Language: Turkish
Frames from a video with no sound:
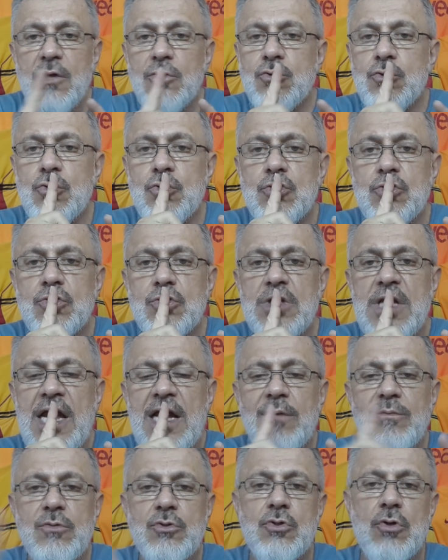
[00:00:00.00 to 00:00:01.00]
sus
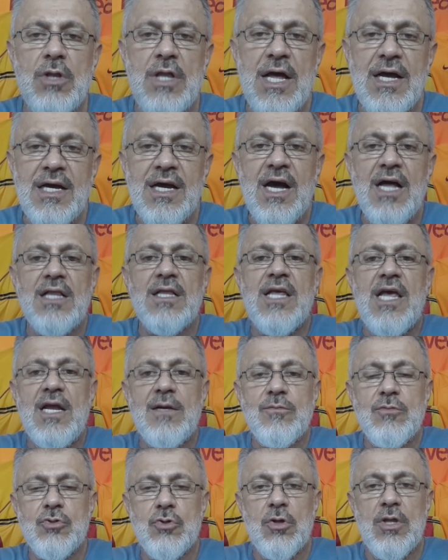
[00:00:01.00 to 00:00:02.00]
gelmiş olan, kal
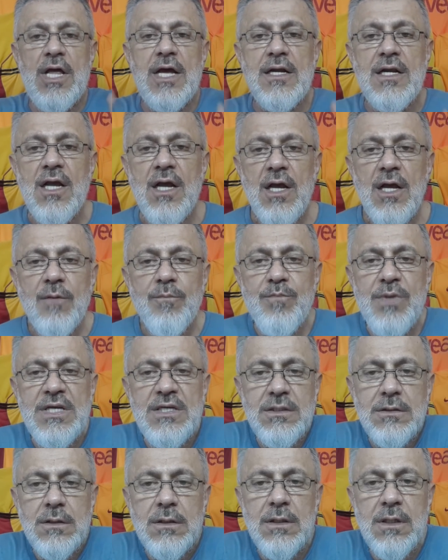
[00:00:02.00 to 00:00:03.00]
gelmiş olan
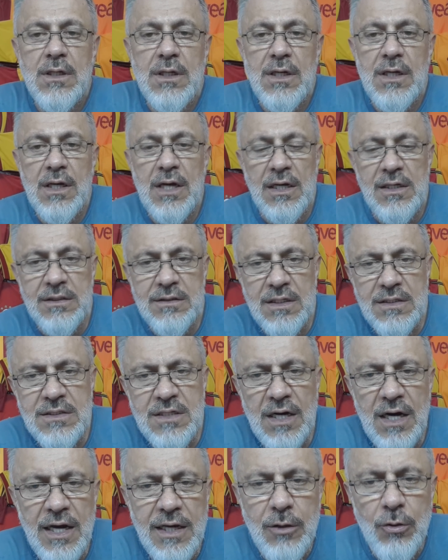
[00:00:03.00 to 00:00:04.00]
bir e,
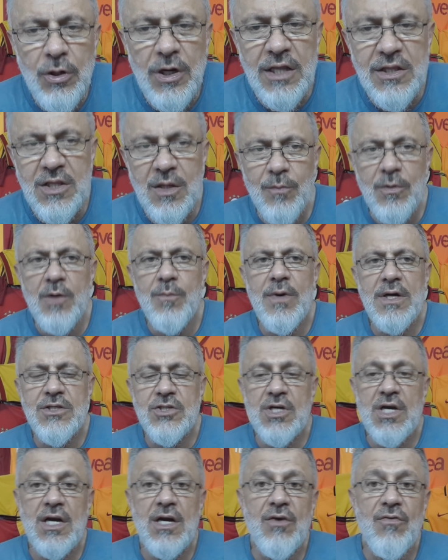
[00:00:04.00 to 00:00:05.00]
Galatasaray yönetimi
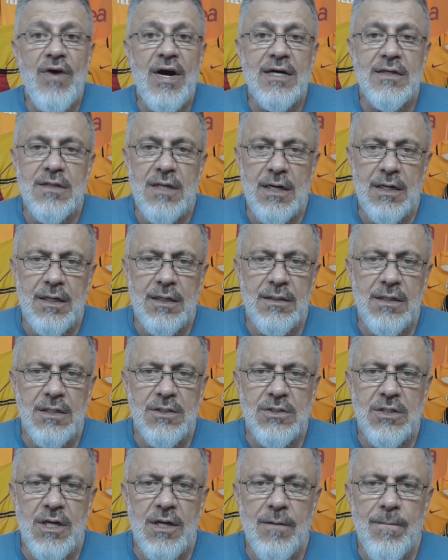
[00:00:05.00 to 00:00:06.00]
başkanı vardı
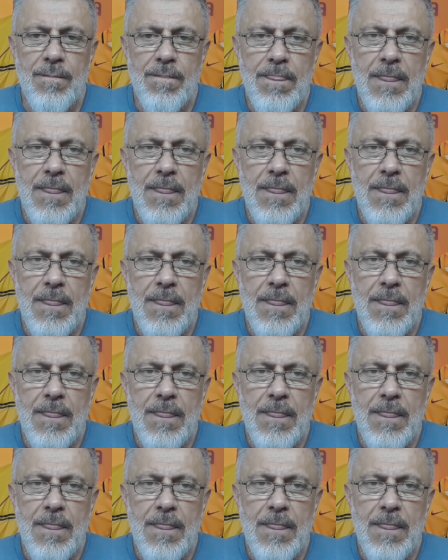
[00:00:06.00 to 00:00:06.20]
arkadaşlar.